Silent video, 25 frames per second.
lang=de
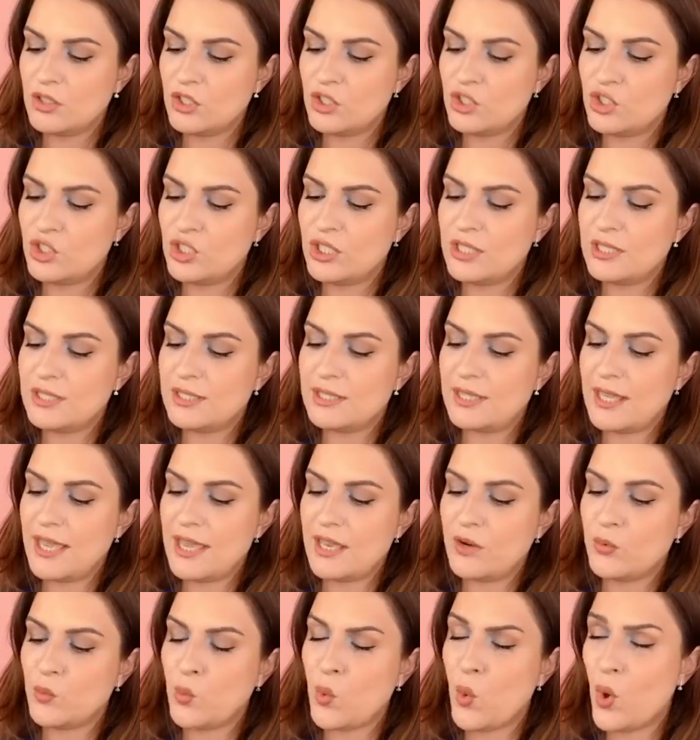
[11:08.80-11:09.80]
She
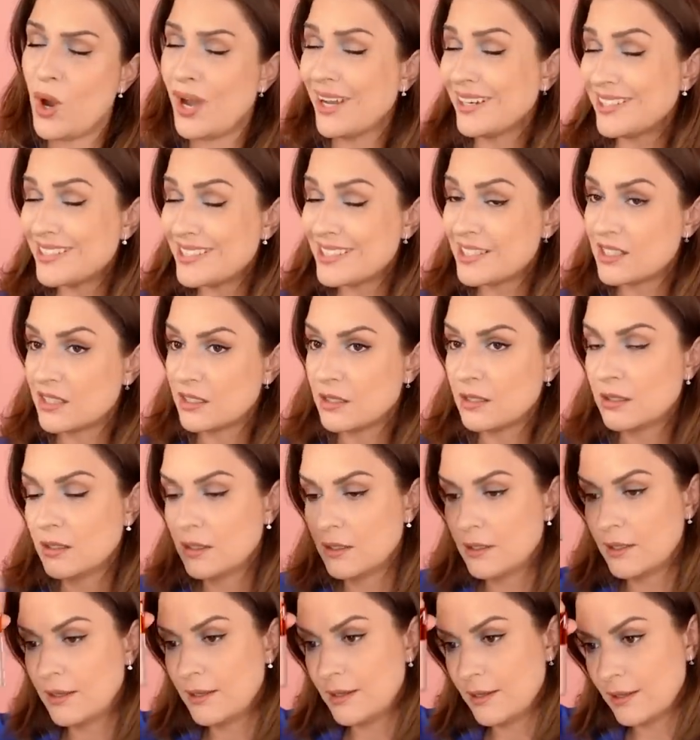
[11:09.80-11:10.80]
Said What?
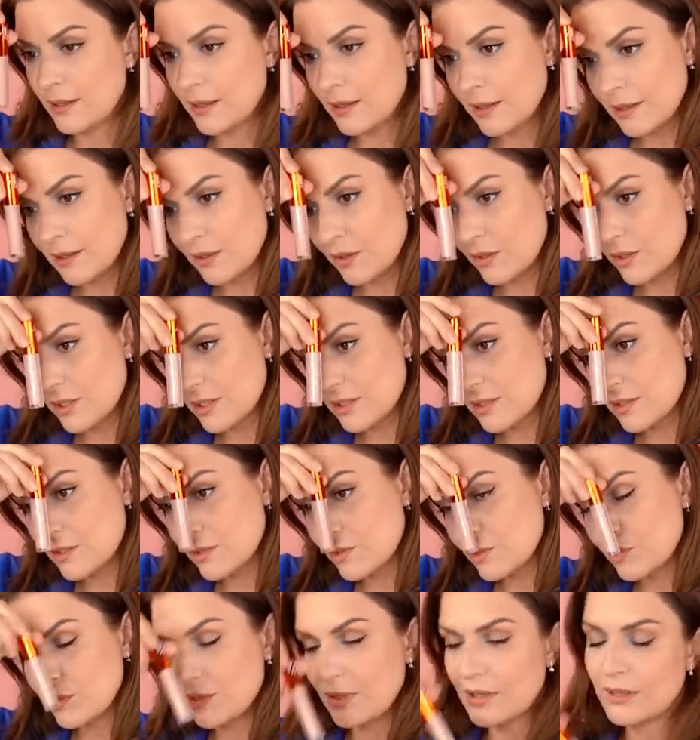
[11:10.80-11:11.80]
Genau, das
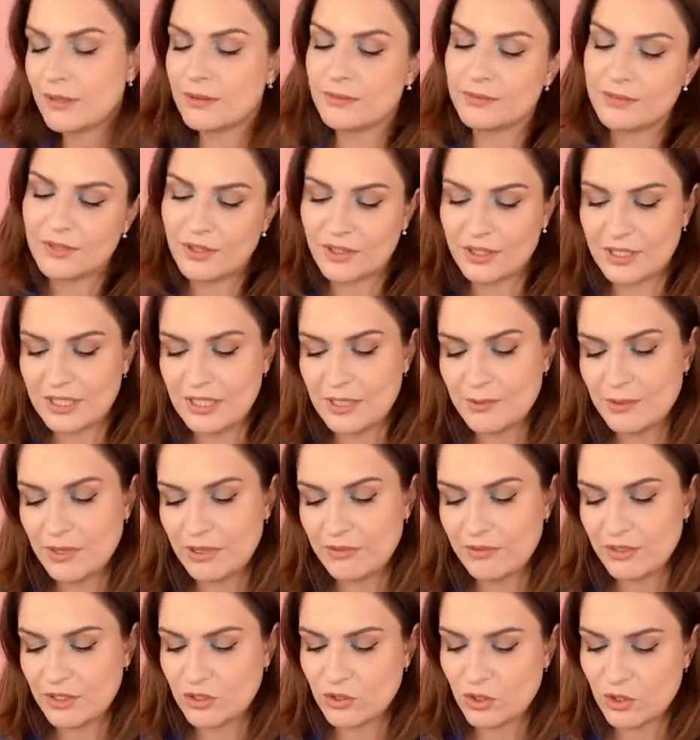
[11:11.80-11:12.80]
ist so ein, ach, ich liebe
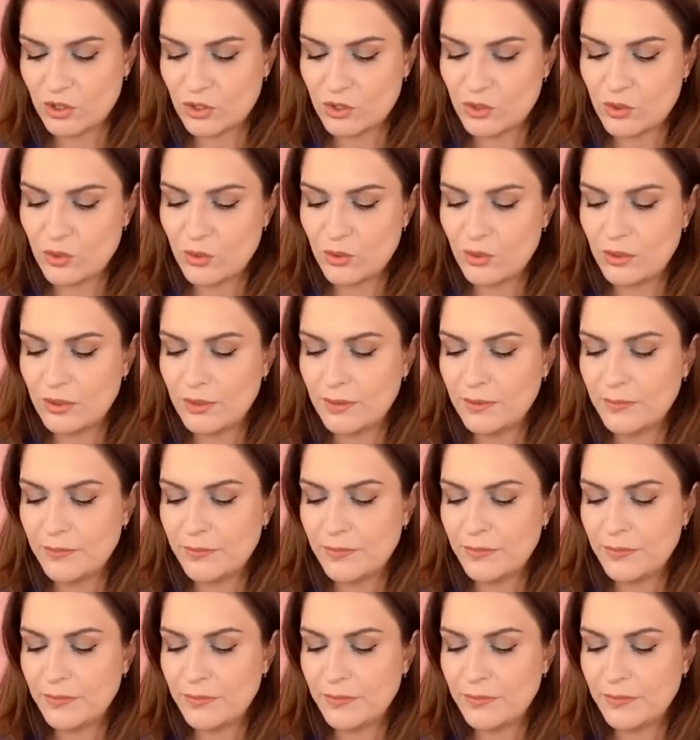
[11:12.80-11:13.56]
einfach solche Töne.